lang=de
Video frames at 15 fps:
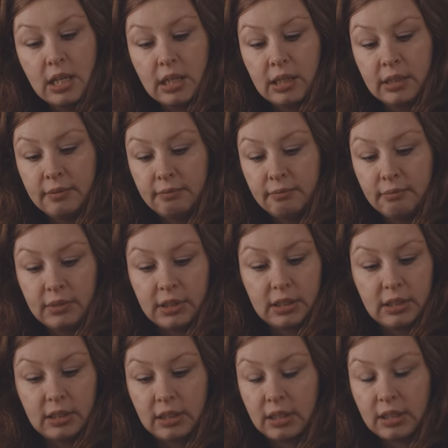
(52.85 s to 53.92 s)
Ähm,
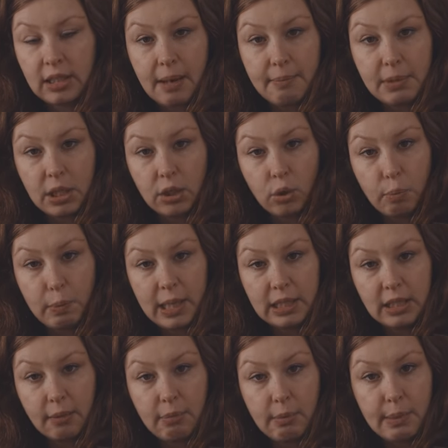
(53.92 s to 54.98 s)
es gab nicht genug
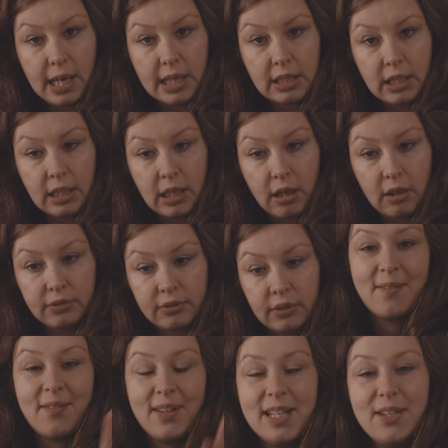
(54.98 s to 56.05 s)
Platz, hat mir Blasen gelaufen.
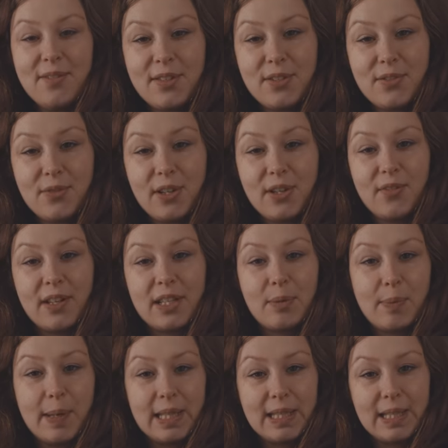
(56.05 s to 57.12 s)
Wenn ihr wissen wollt,
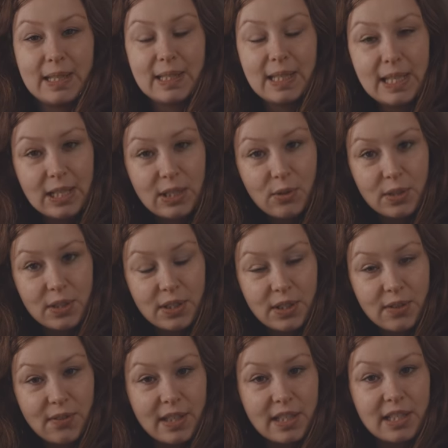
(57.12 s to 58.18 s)
welche Basics ich
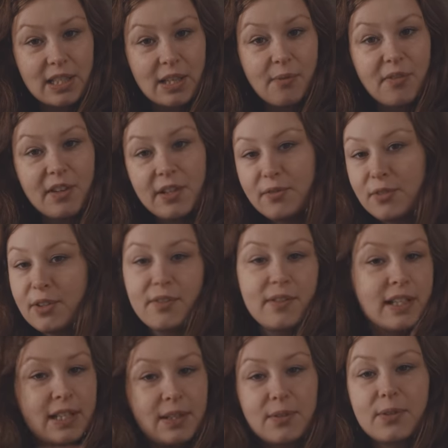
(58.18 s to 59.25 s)
nutze, welche ich empfehlen würde,
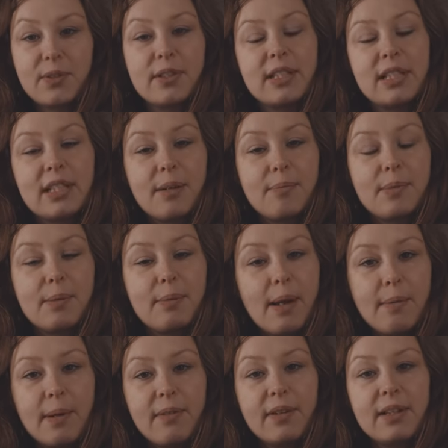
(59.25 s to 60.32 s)
welche ich auch sortiert habe, dann
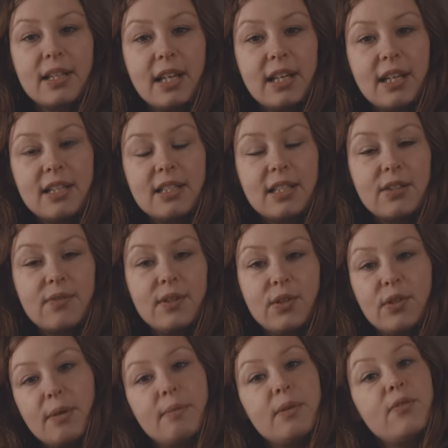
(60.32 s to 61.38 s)
bleibt einfach dran, dann ist das
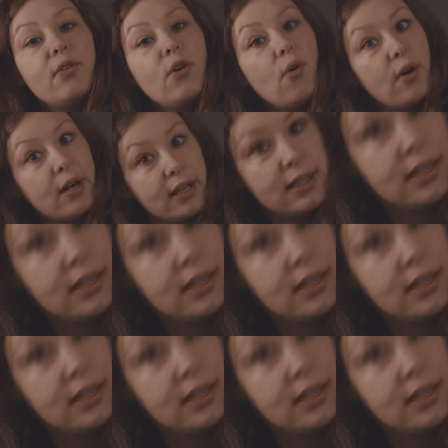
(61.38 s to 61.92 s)
Video nämlich für euch.